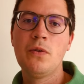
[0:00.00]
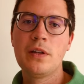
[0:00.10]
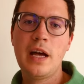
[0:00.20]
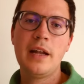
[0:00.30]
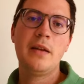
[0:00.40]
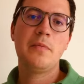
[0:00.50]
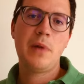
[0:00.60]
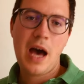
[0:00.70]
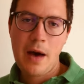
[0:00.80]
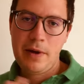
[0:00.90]
und dann
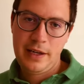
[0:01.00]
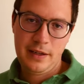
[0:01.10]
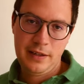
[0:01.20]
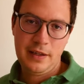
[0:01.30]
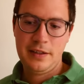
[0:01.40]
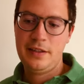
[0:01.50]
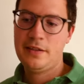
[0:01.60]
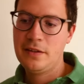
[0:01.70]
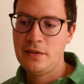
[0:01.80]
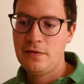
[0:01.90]
bearbeitet
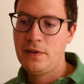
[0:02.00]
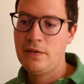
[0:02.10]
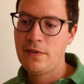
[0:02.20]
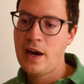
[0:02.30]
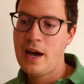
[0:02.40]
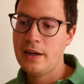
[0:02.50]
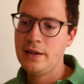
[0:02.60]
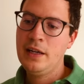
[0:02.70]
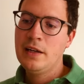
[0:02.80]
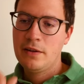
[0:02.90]
diese vier Fragen
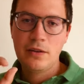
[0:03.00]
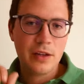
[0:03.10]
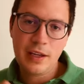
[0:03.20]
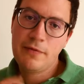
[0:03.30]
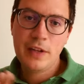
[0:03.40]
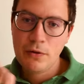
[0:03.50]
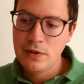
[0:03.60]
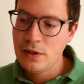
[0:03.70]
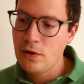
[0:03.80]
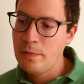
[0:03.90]
ich wiederhole
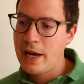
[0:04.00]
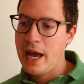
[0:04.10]
sie nochmal.